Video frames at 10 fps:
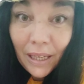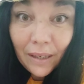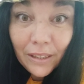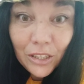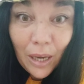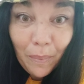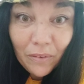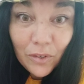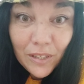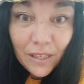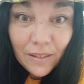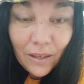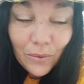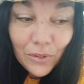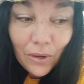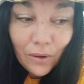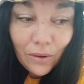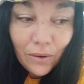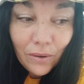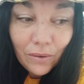quero deixar para vocês não
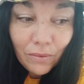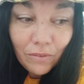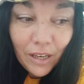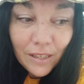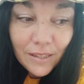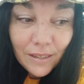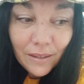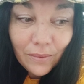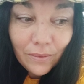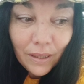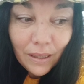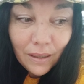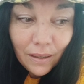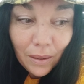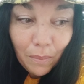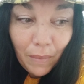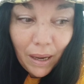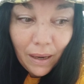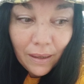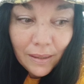só um versinho,
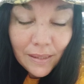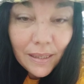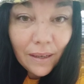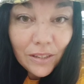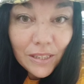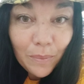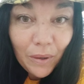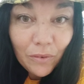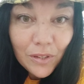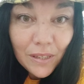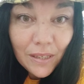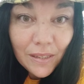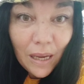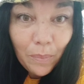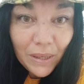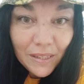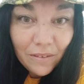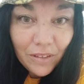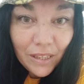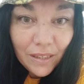mas quero dizer para vocês que é a
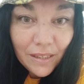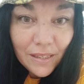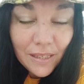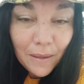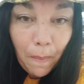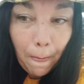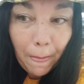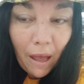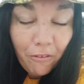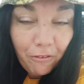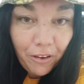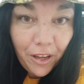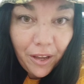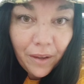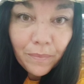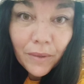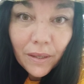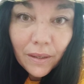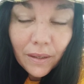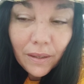perseverança, a fé
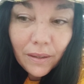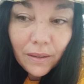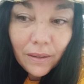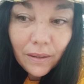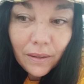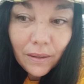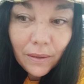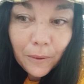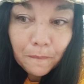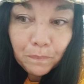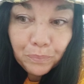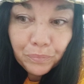e